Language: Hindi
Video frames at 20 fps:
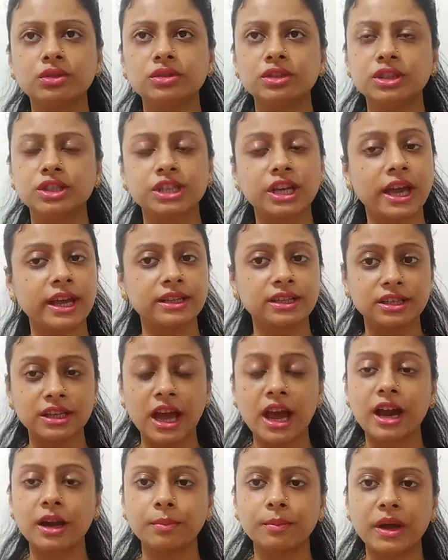शायद
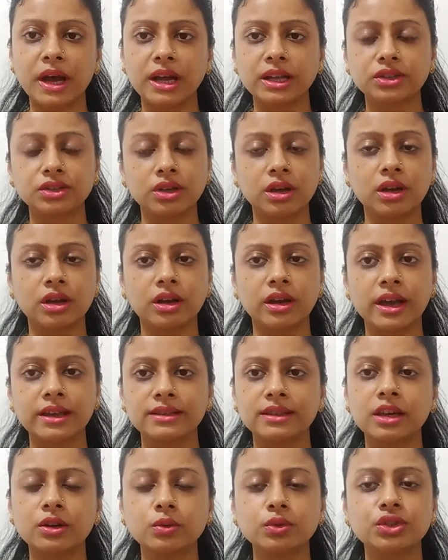चार पाँच
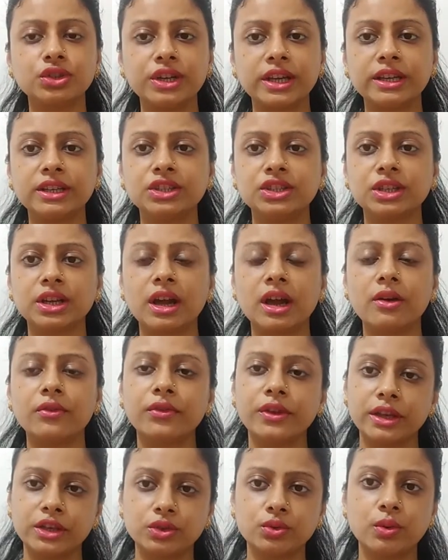ऐसा कुछ रेंज का
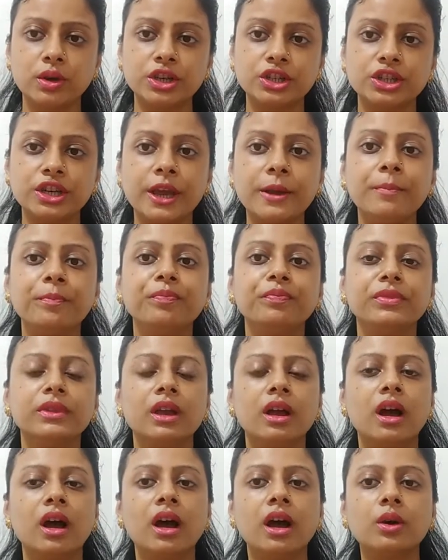फेस वॉश है
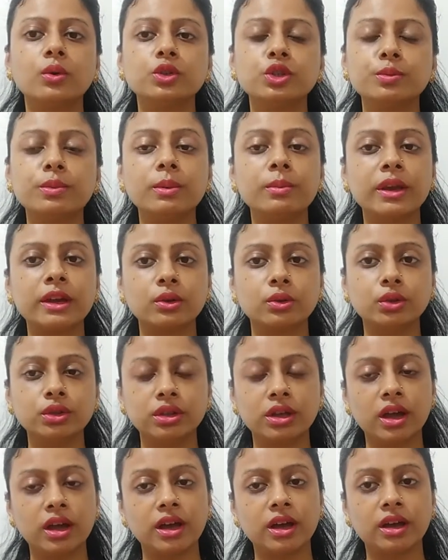आ, उसमें मैं
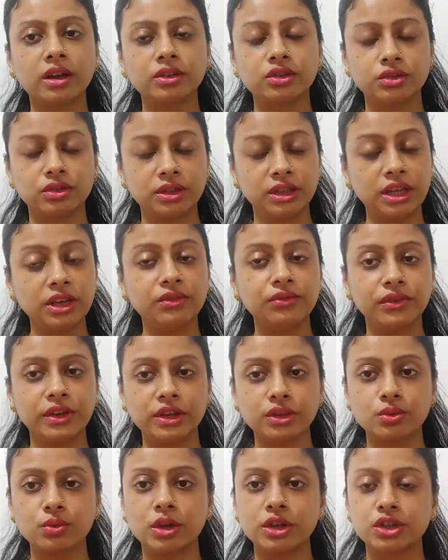खुद आ, तीन
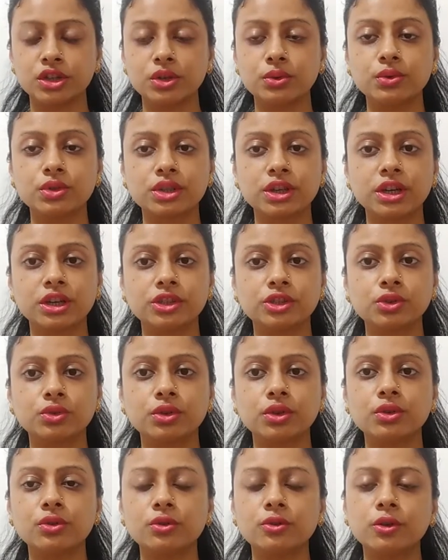फेस वॉश यूज़ कर
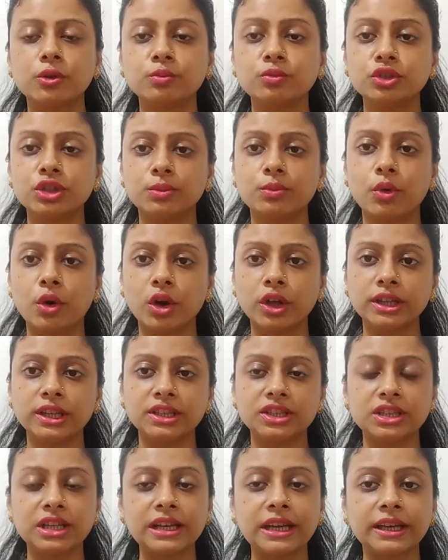चुकी हूँ और मुझे बहुत
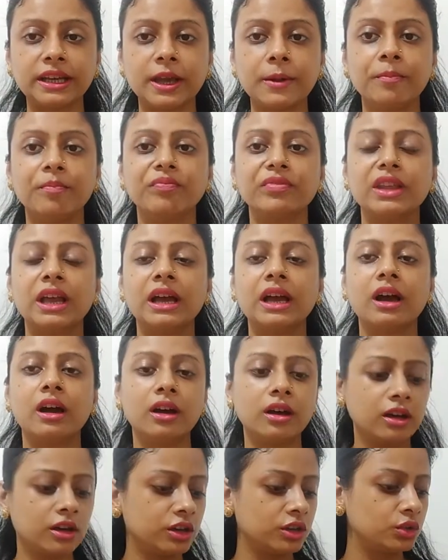अच्छे लगे
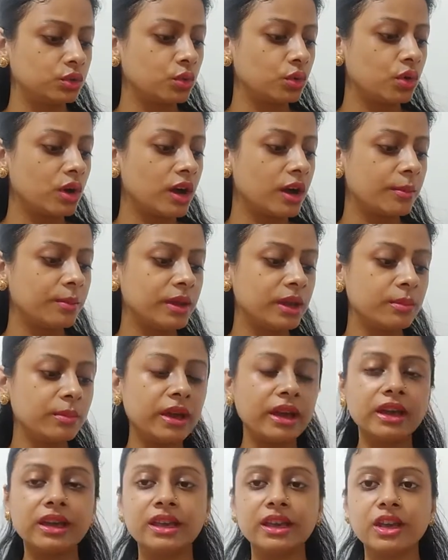आ, तो अभी
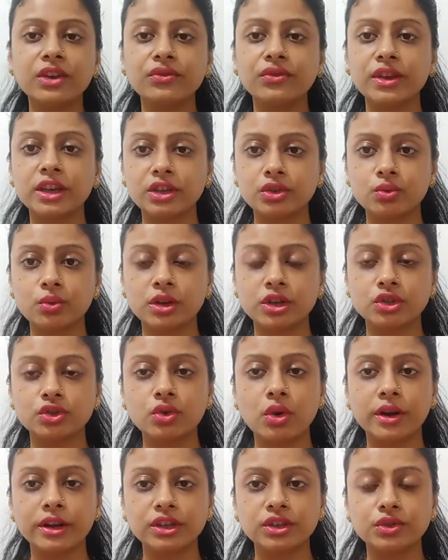मैं ये फेस वॉश
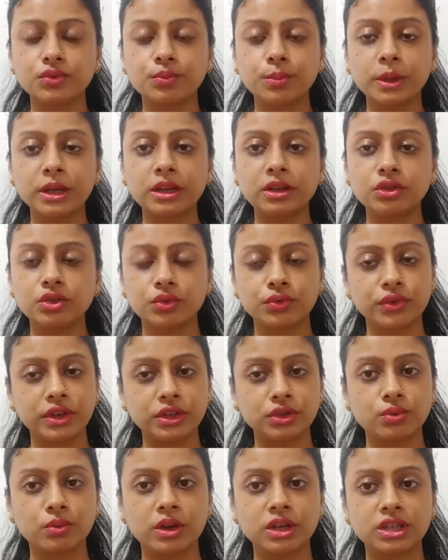जो ऑरेंज पील जो
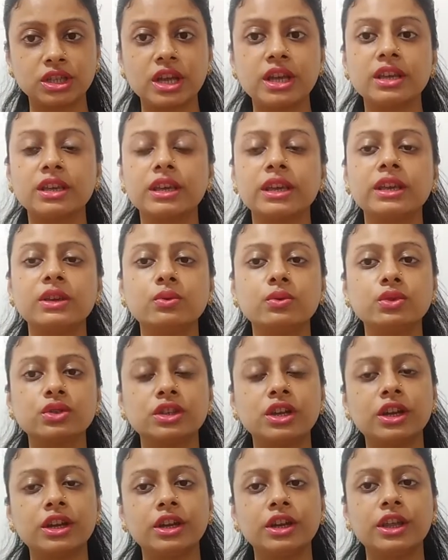फेस वॉश है ये
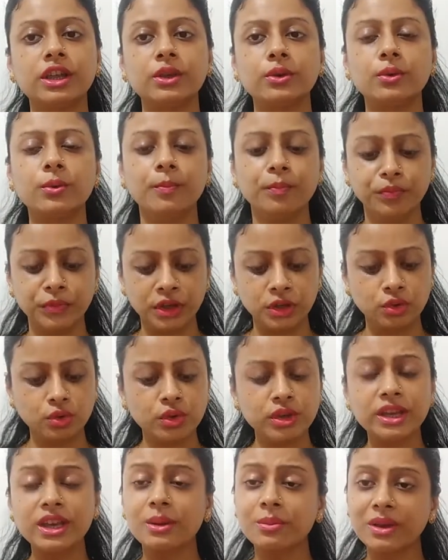यूज़ कर रही हूँ
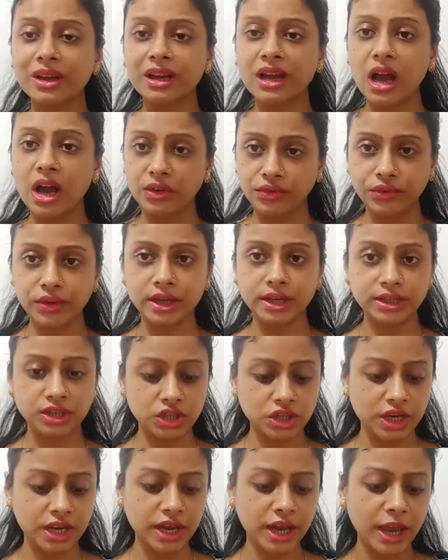तो ये भी काफ़ी
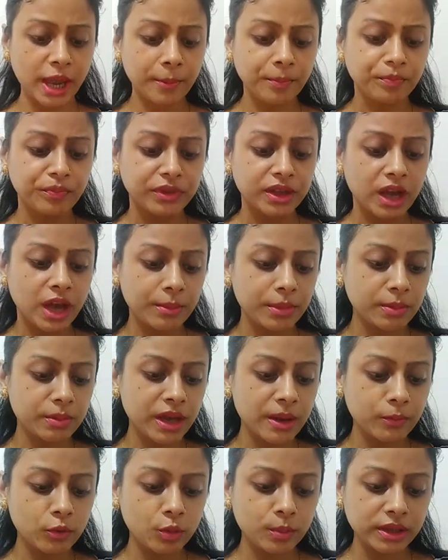अच्छे हैं अभी
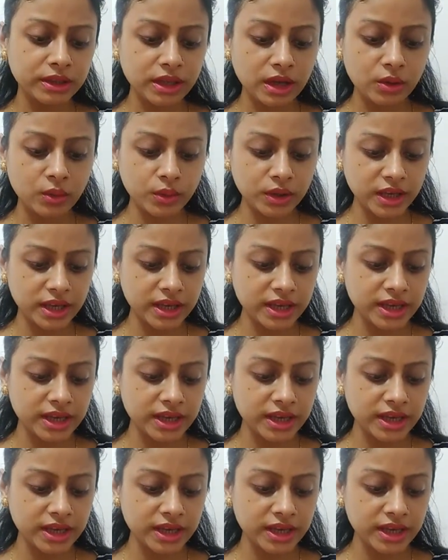मैं आपको बताऊँगी